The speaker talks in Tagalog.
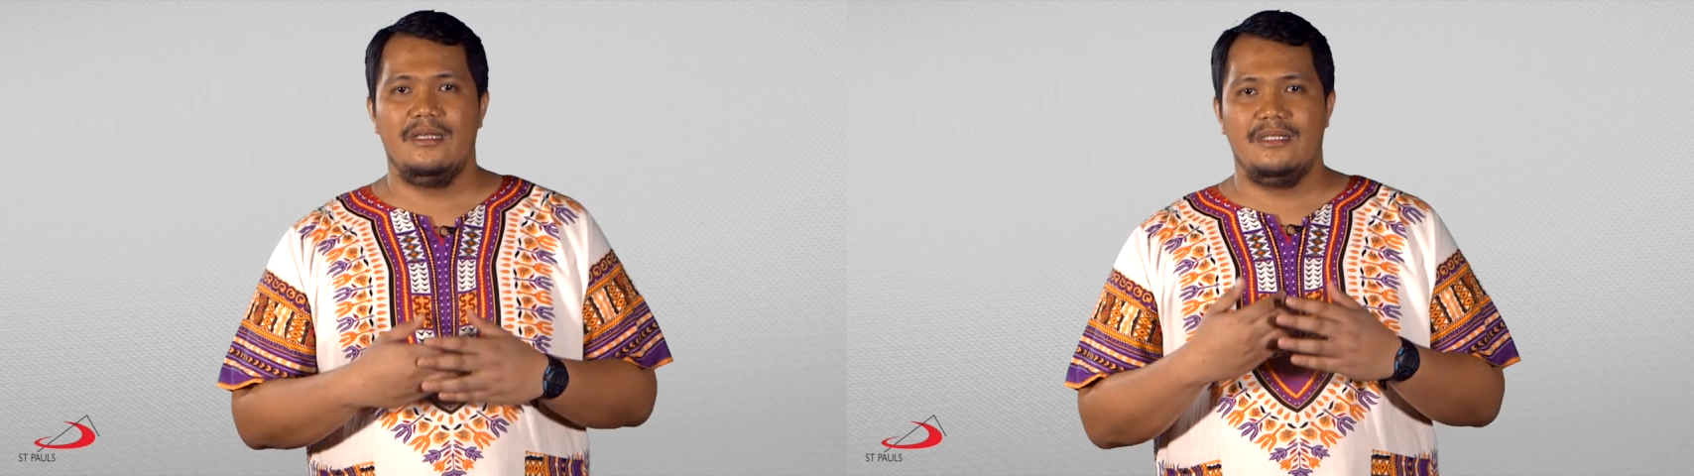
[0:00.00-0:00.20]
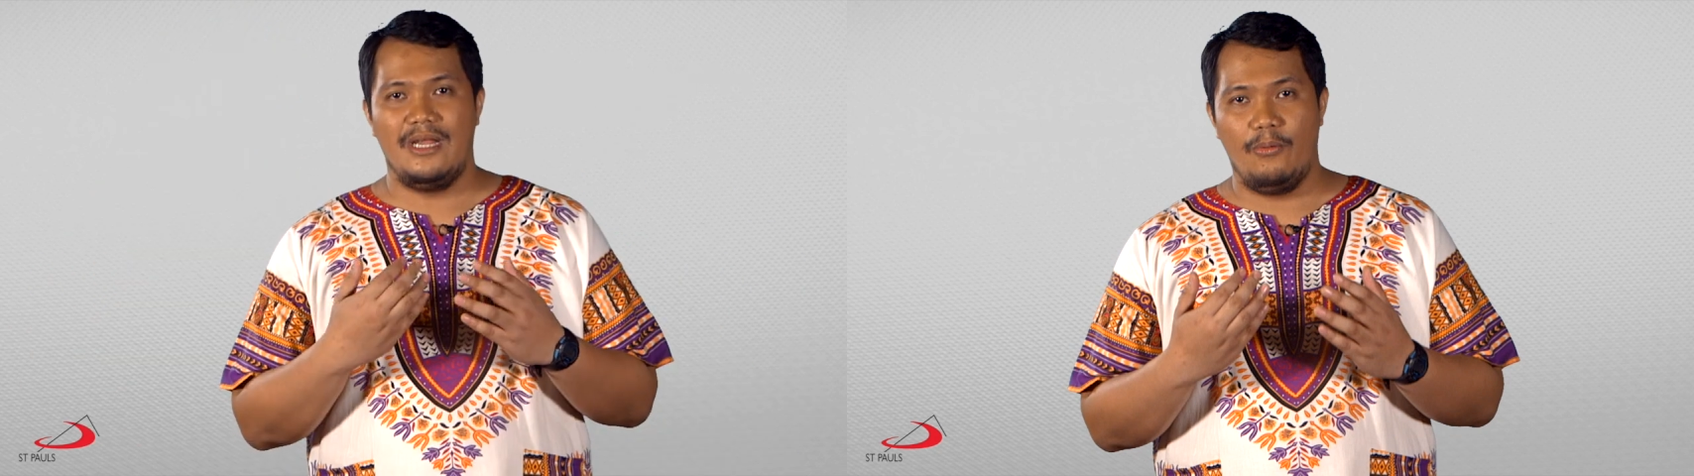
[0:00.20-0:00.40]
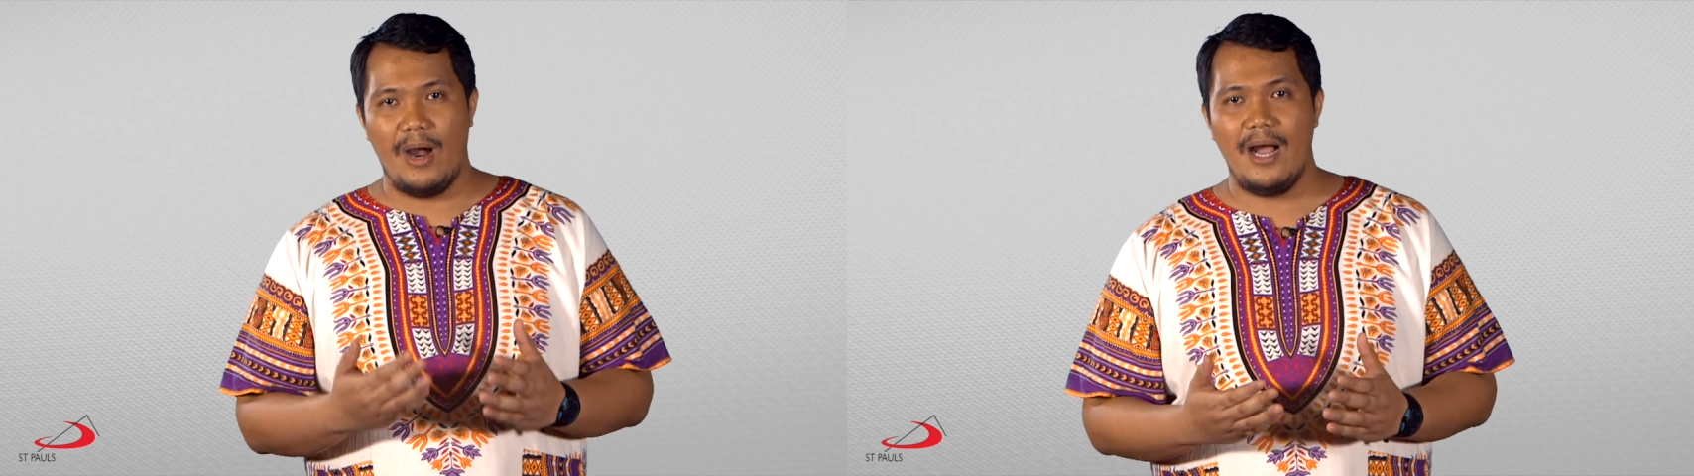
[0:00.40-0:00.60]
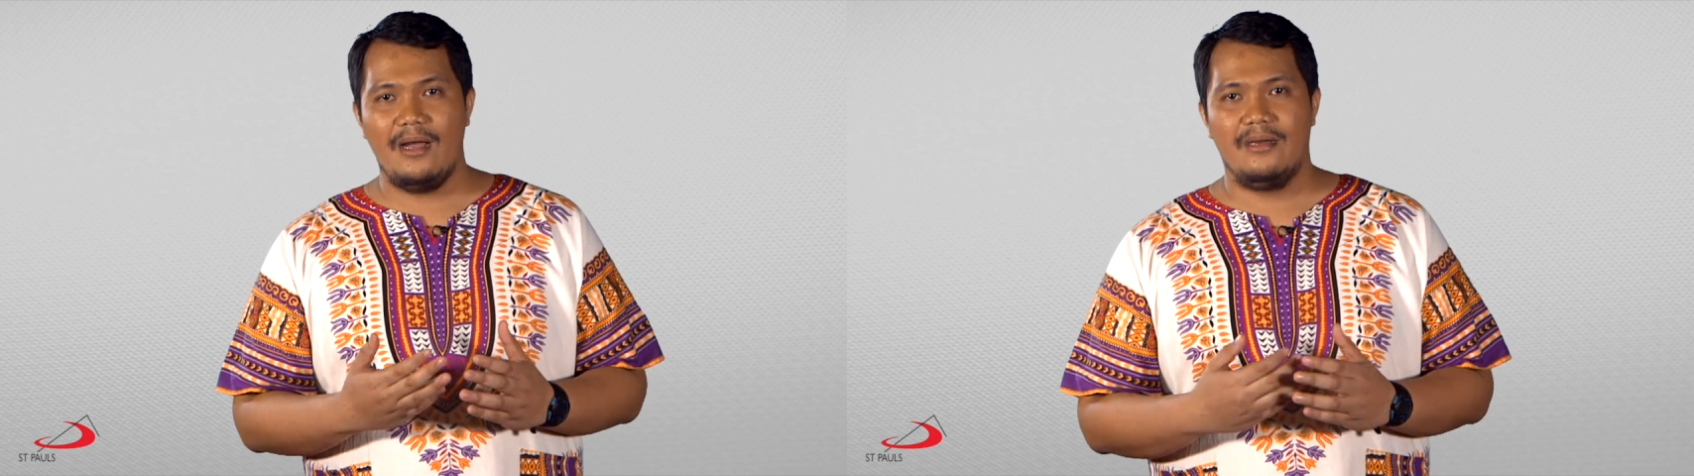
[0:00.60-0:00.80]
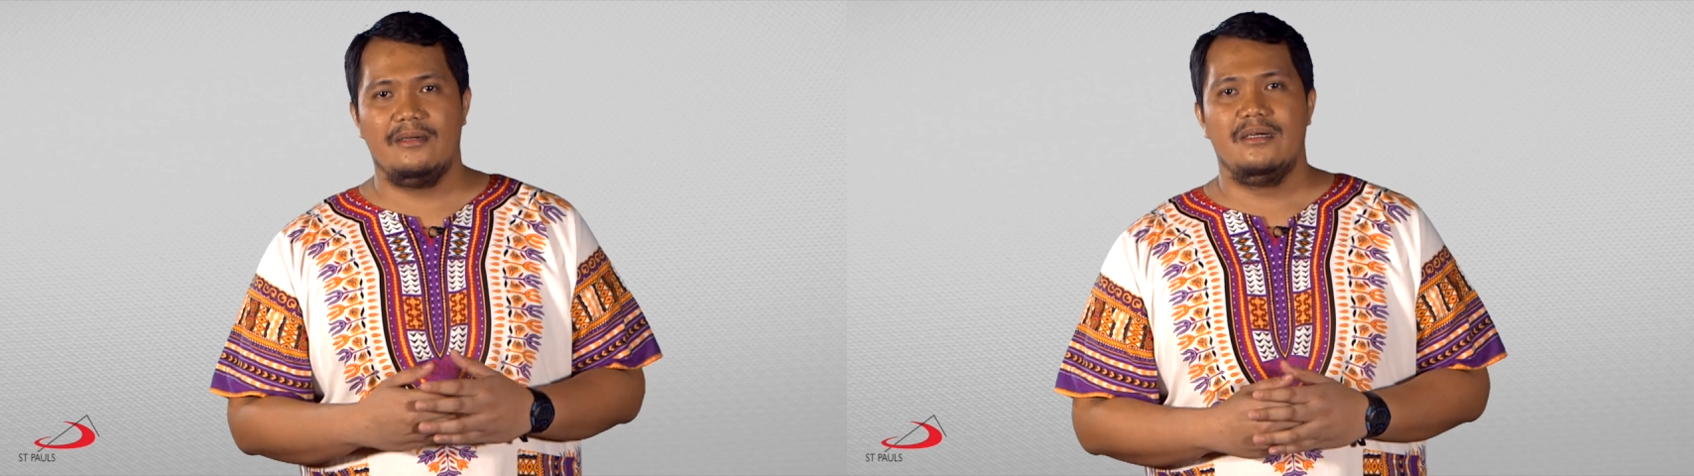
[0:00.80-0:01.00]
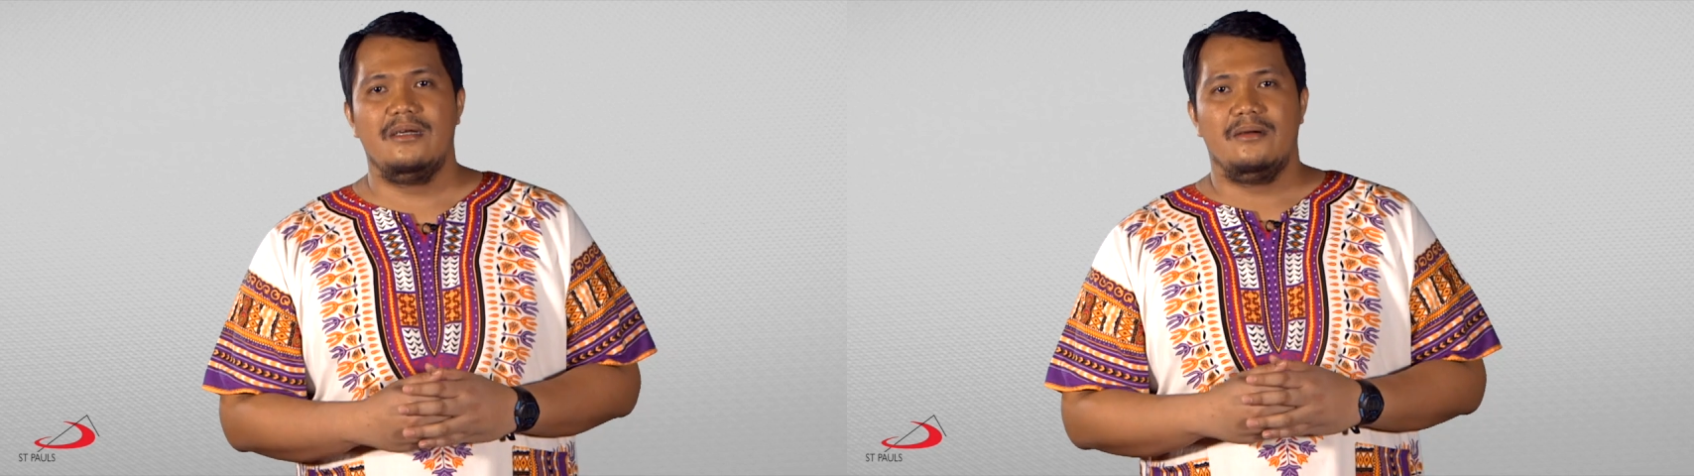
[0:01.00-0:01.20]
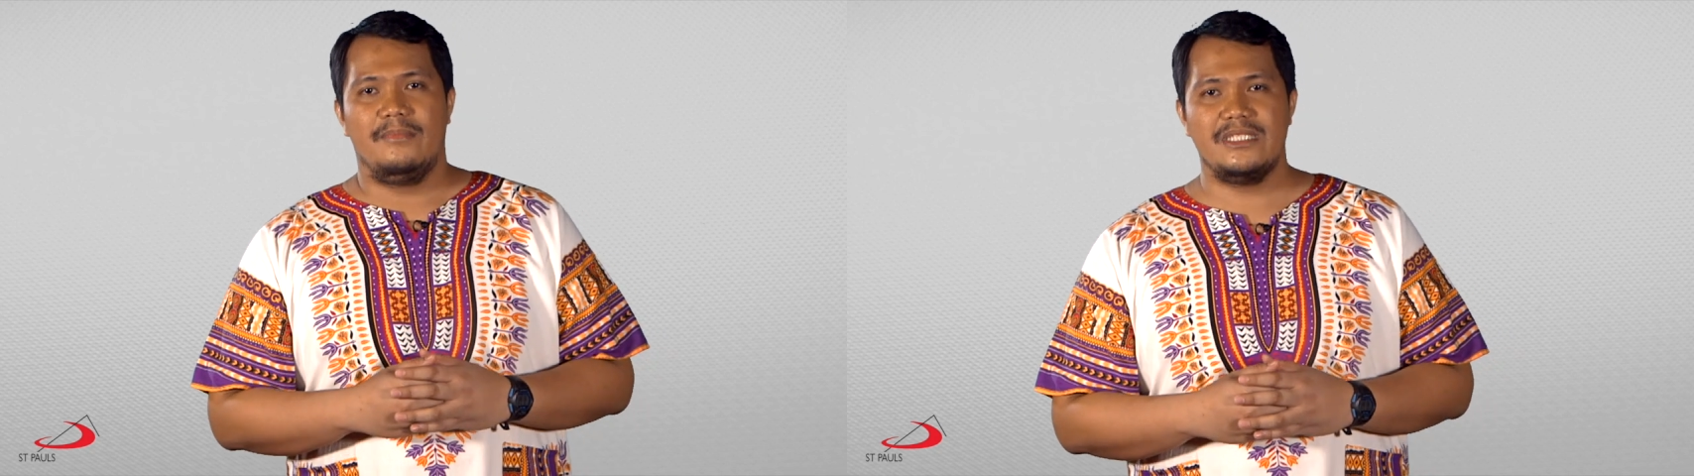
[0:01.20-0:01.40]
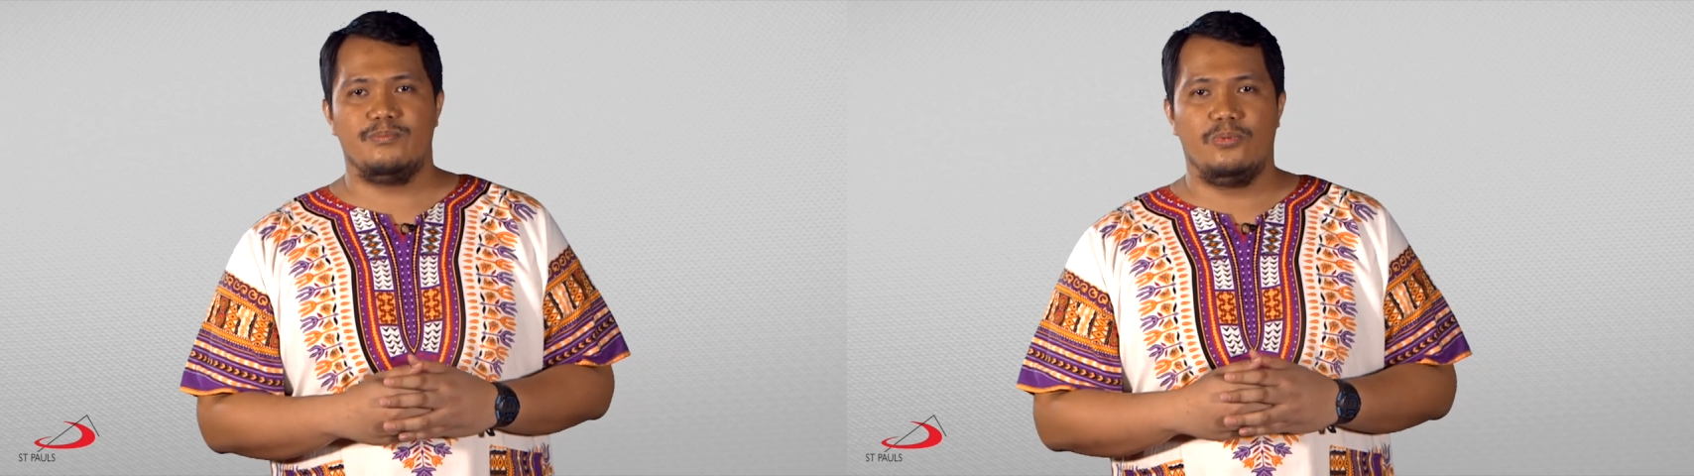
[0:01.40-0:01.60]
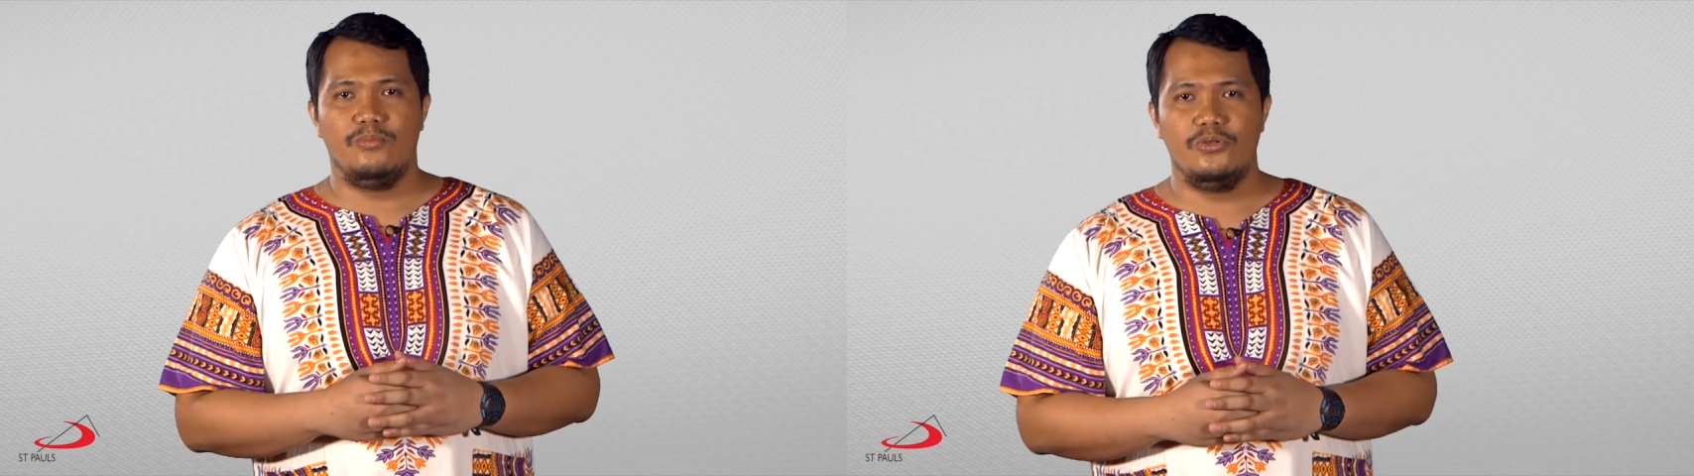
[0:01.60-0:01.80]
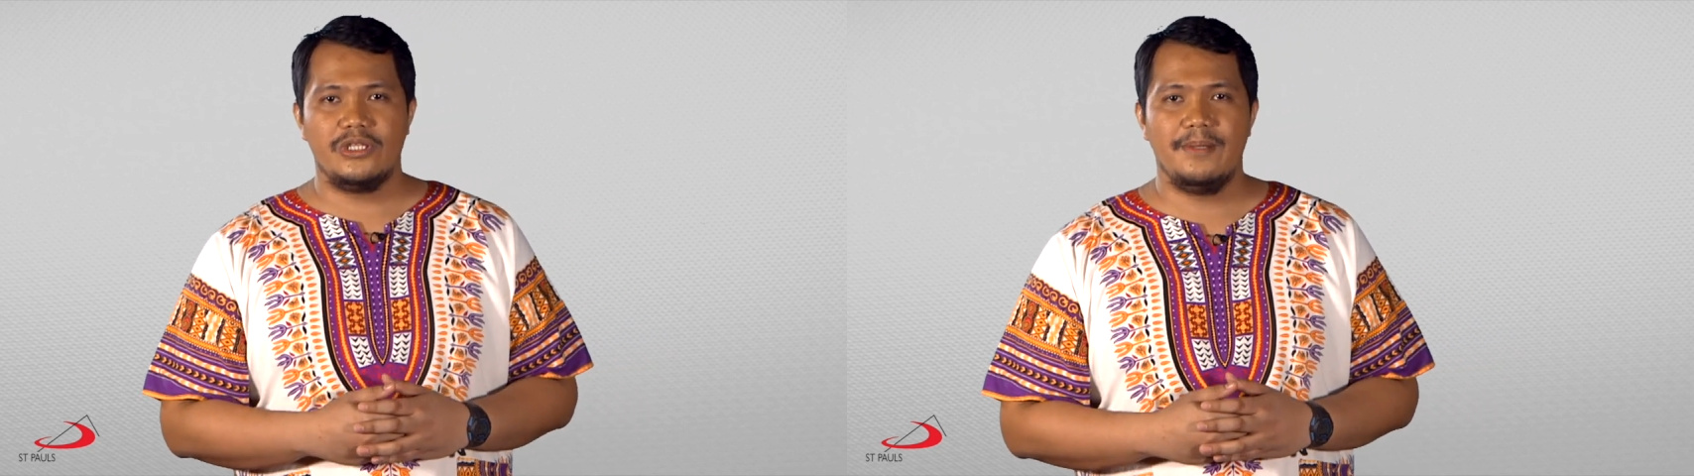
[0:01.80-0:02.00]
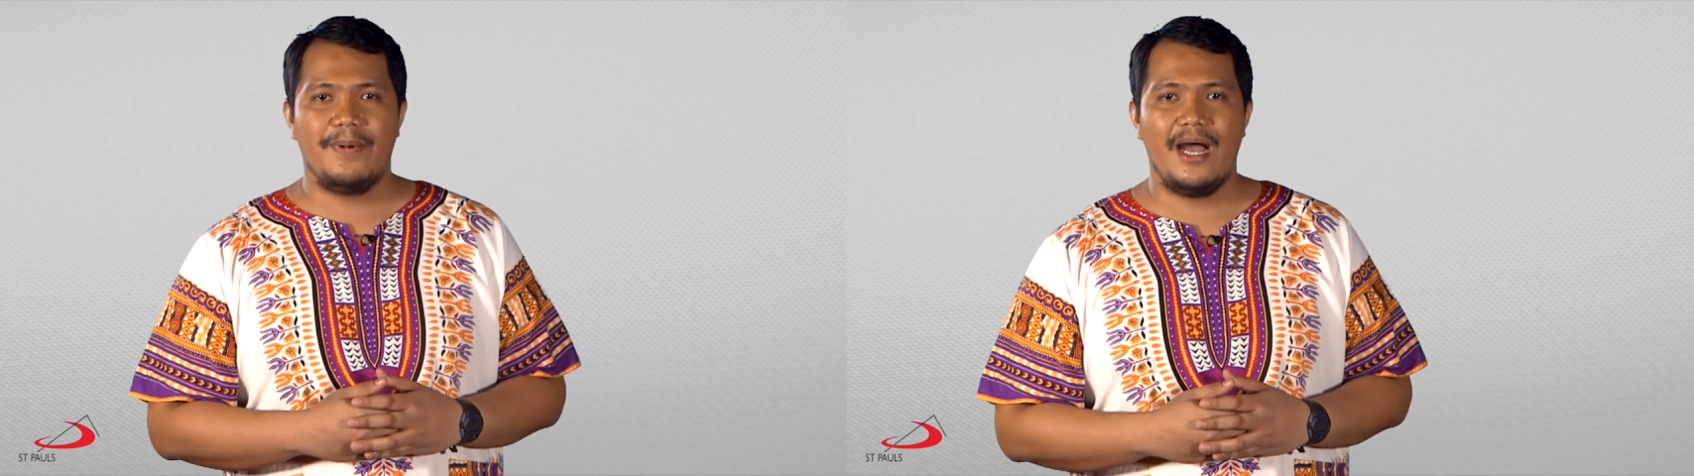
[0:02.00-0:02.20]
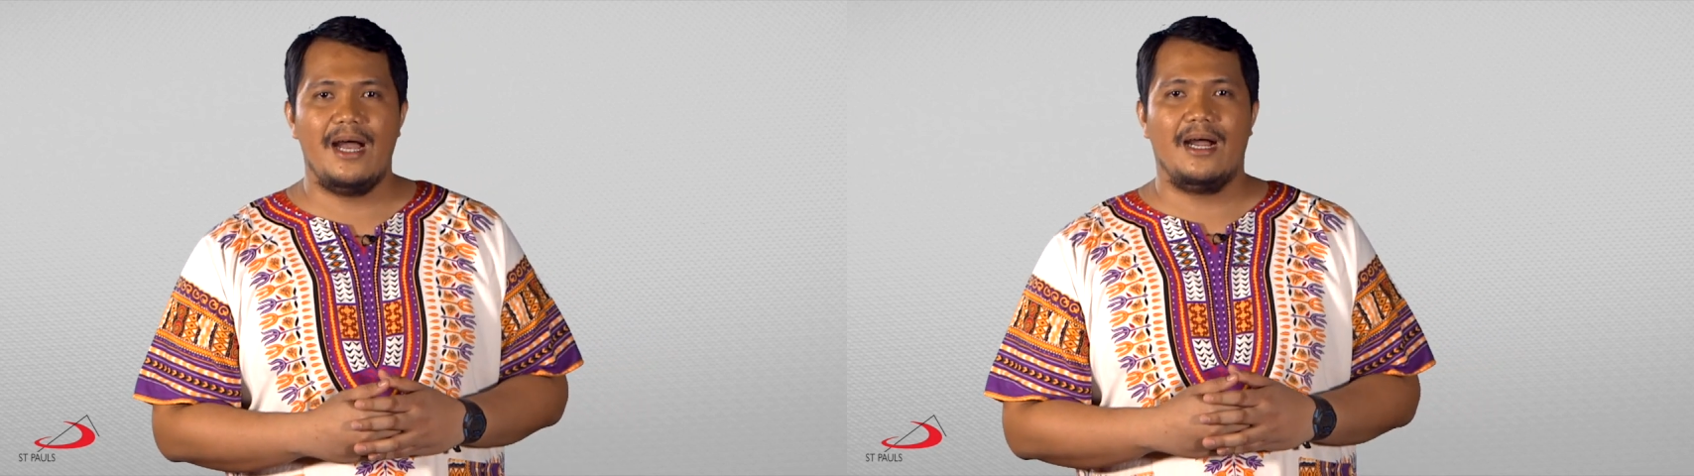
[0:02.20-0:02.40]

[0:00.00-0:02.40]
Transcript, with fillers: Nawa, mas bumuti pa